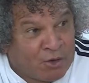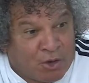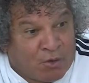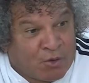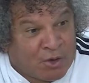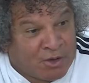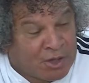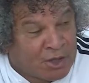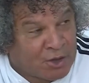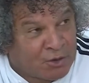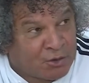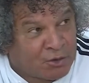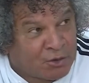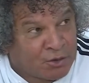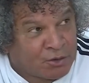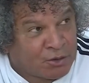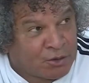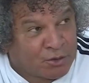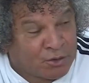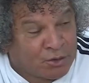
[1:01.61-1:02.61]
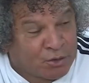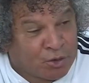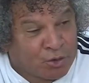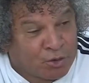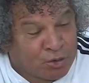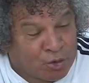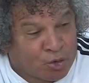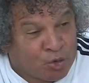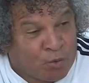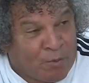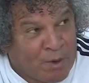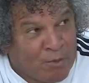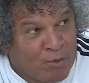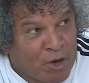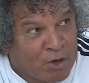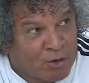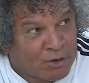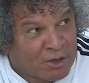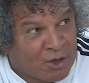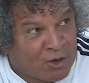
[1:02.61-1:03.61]
yo digo, bueno, es que no, no,
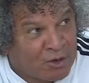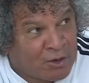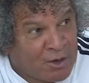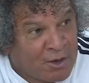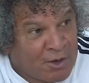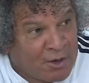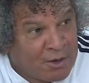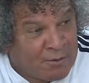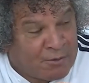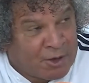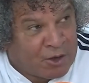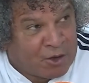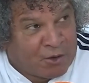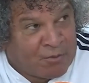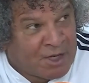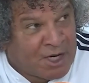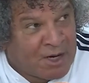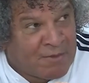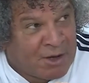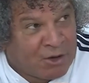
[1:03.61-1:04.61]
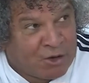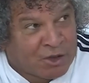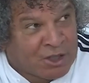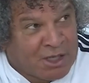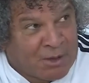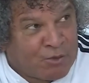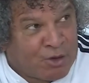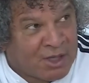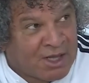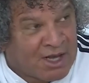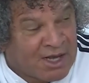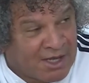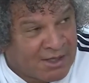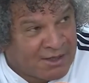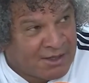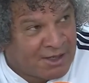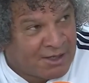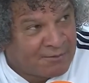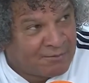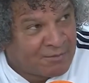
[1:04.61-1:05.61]
supimos encontrar un... Pero el hombre de más lo teníamos en la
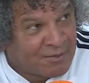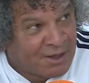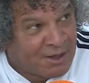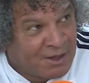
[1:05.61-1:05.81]
cancha.